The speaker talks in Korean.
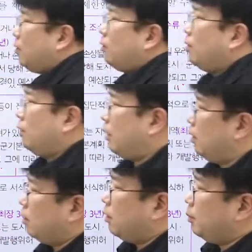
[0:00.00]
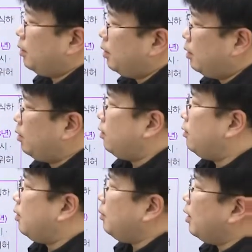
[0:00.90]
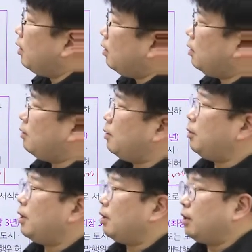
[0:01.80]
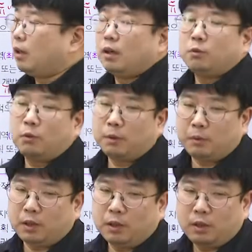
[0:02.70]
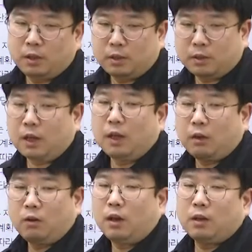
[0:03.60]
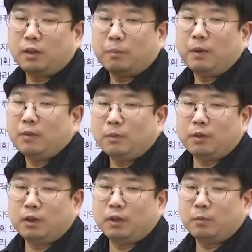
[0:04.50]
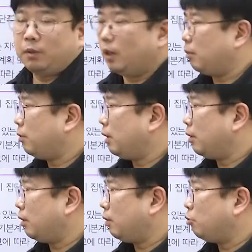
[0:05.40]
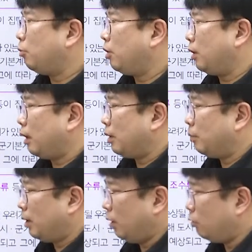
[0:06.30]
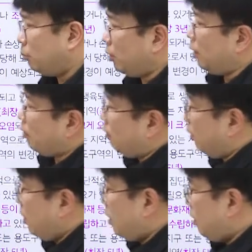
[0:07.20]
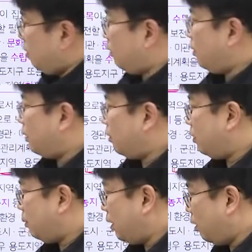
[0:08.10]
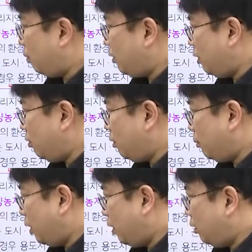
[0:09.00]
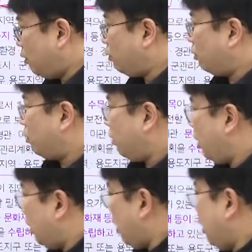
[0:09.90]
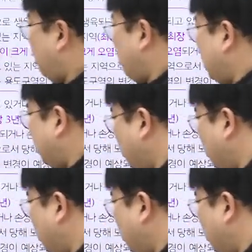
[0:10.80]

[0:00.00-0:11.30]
지역이잖아요. 그러면 심의하는 심의하는 기간 동안 뭐야? 다 허가를 다 빠져버리기 때문에 블랭크에 구멍이 난단 말이에요. 구멍이 나서 연장 심의가 없는 이유는 뭐야? 연속성이 있게 하려고 하는